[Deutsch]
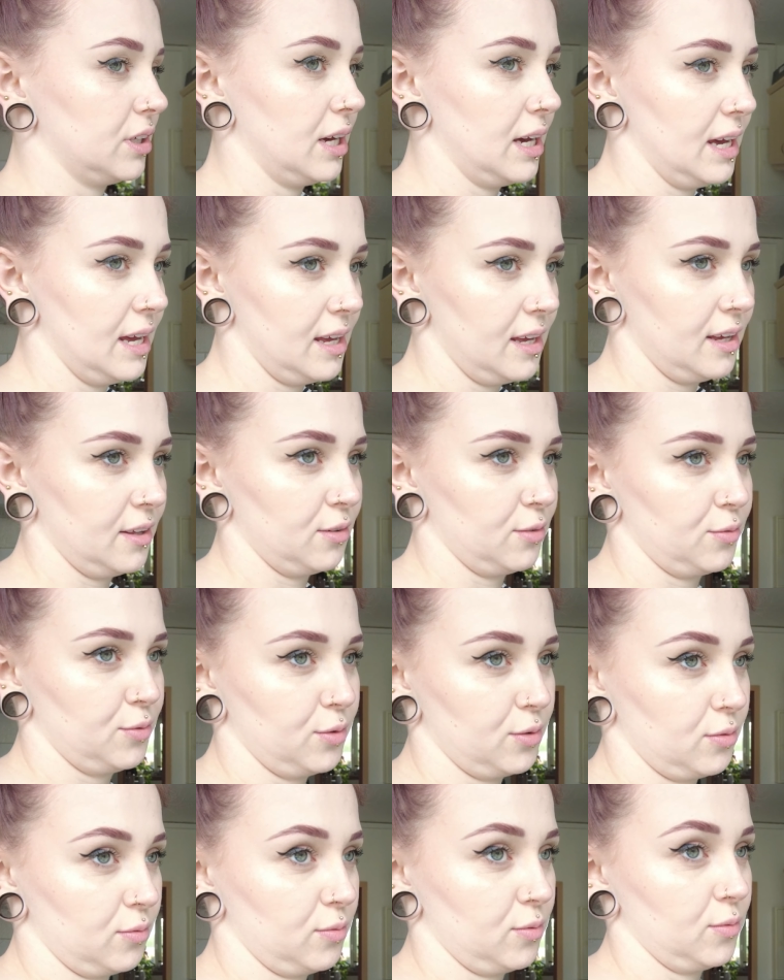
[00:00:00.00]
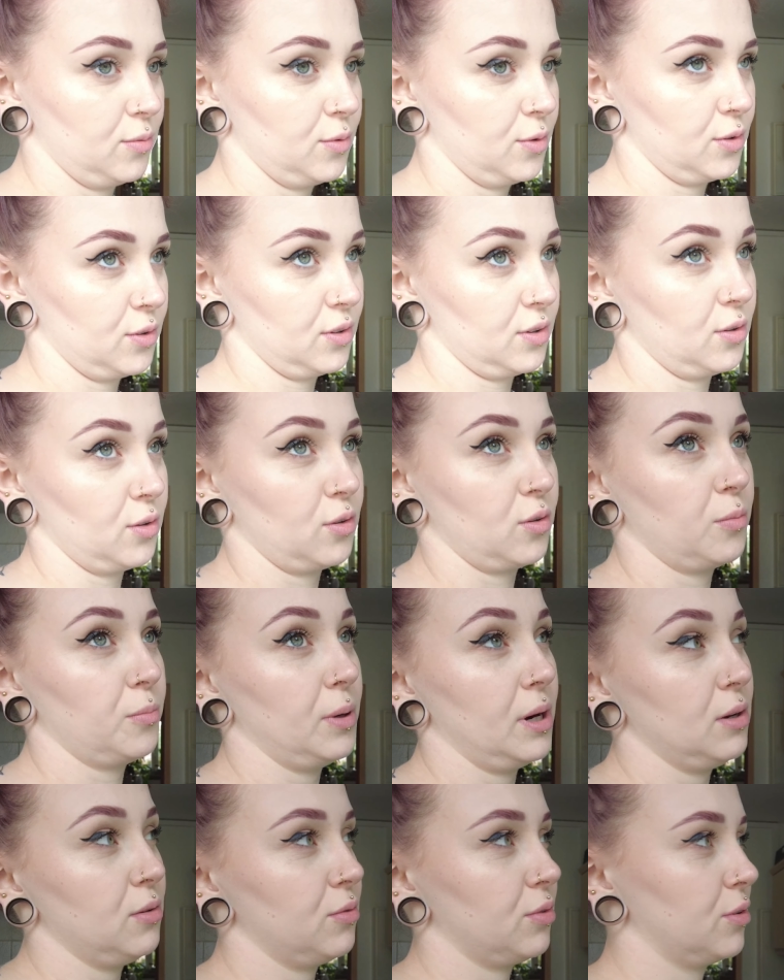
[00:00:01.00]
drei, also 14.45 Uhr noch zum
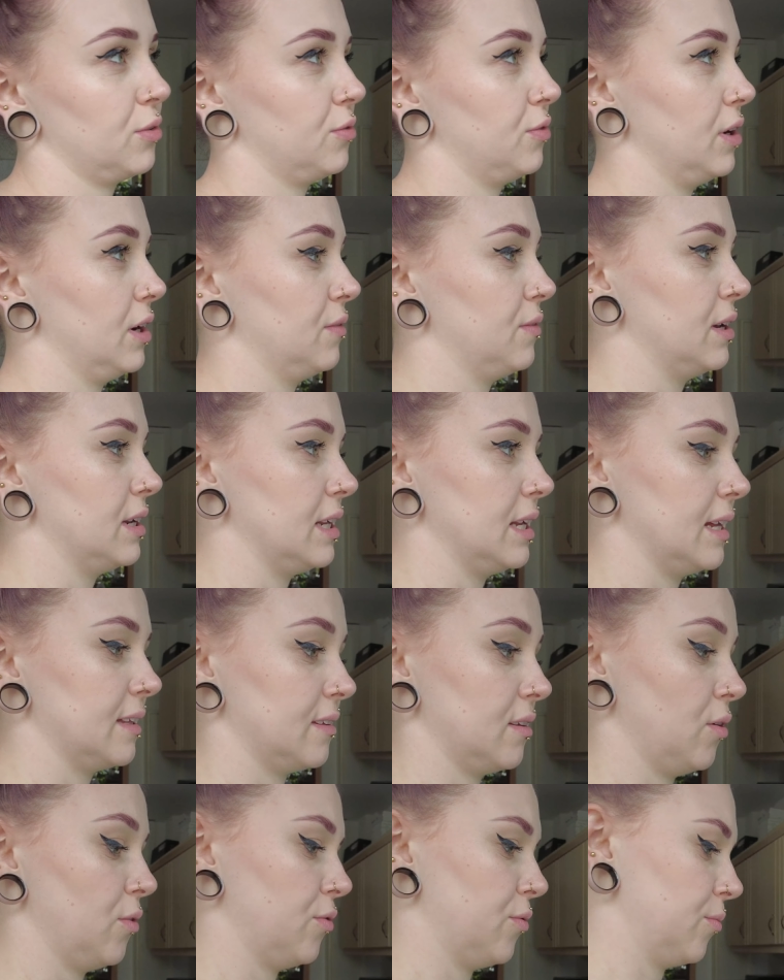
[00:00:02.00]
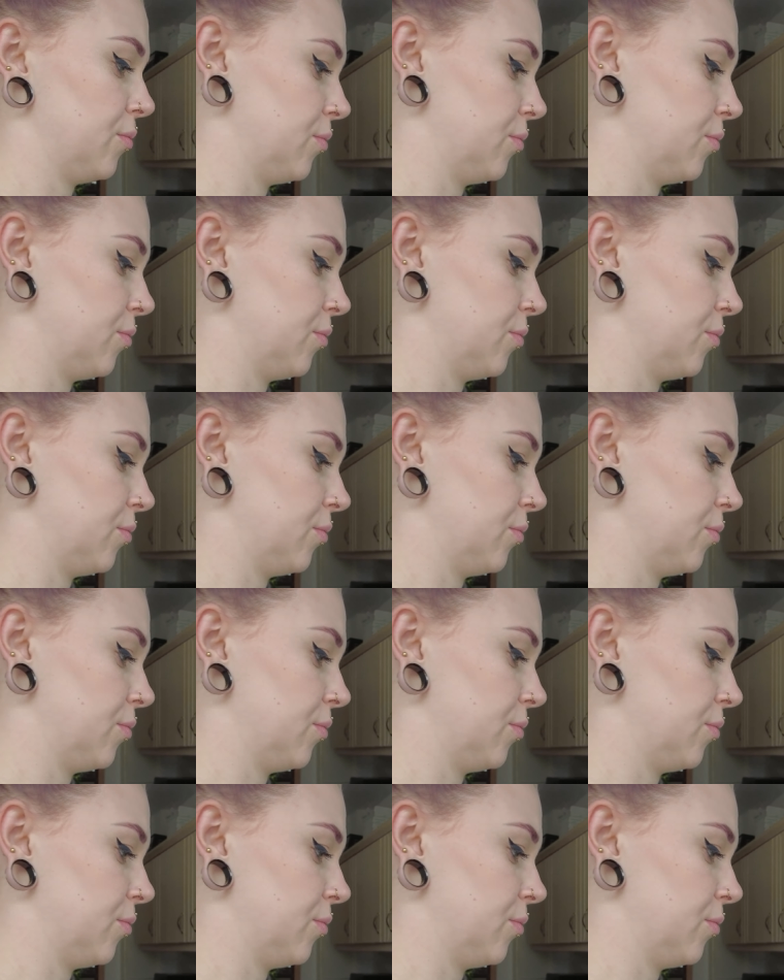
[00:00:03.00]
Bahnhof gefahren, weil die jetzt auf